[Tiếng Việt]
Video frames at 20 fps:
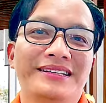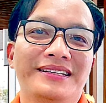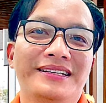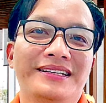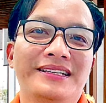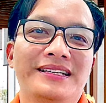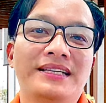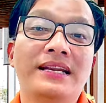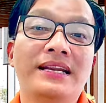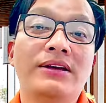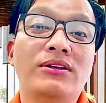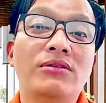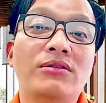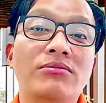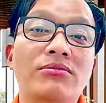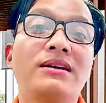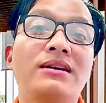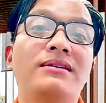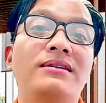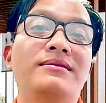thì đều
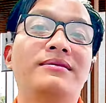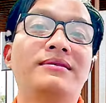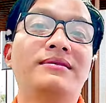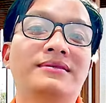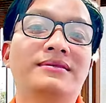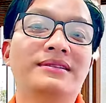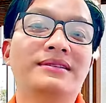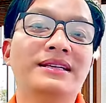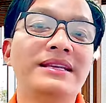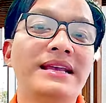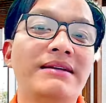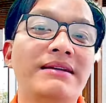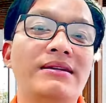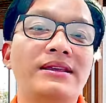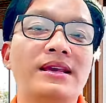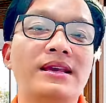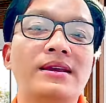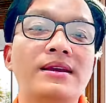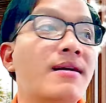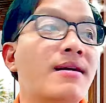thống nhất với nhau
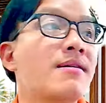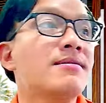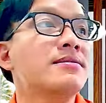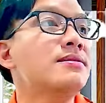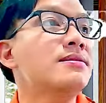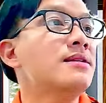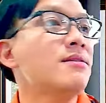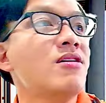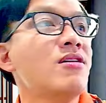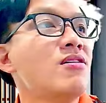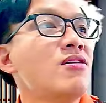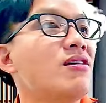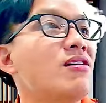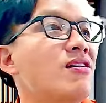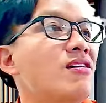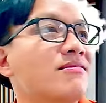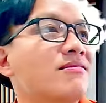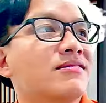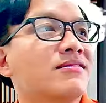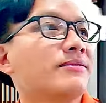là gì đó đấy không nó